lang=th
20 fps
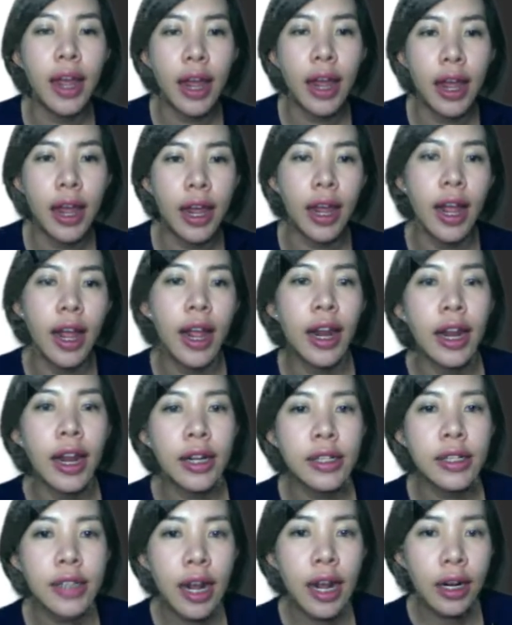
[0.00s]
อ่าหลัง
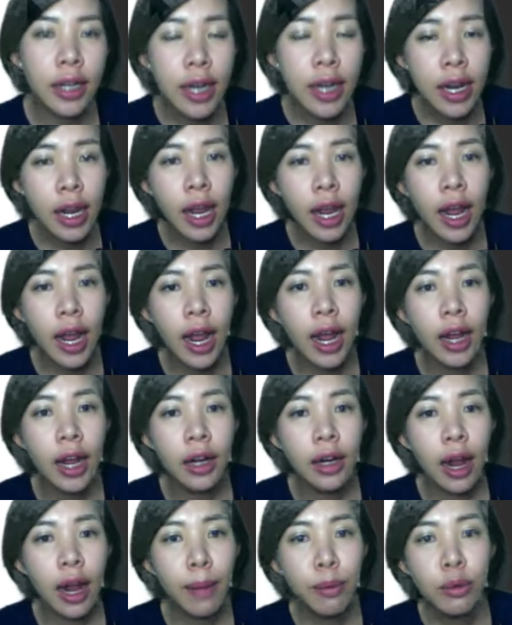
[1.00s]
จากที่
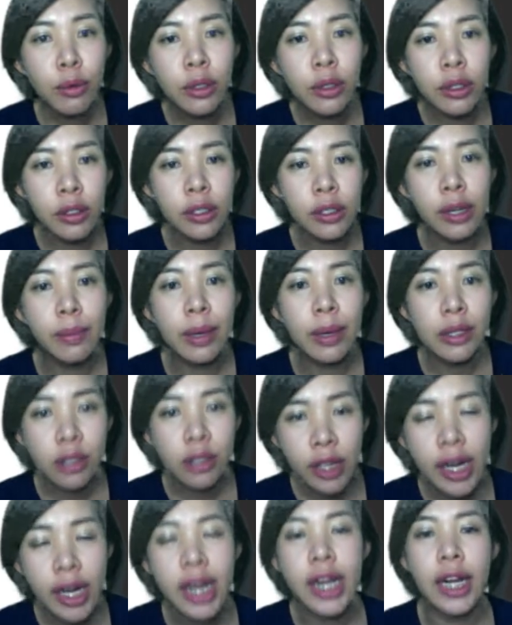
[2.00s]
ถ้าพูดถึงซิมเมท
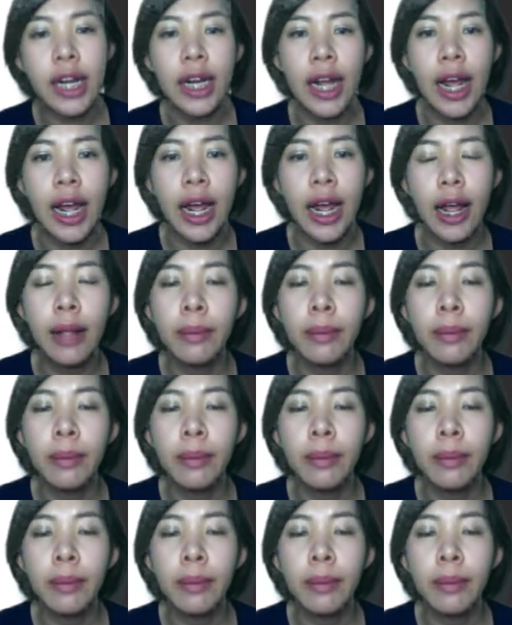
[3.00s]
รีนะคะ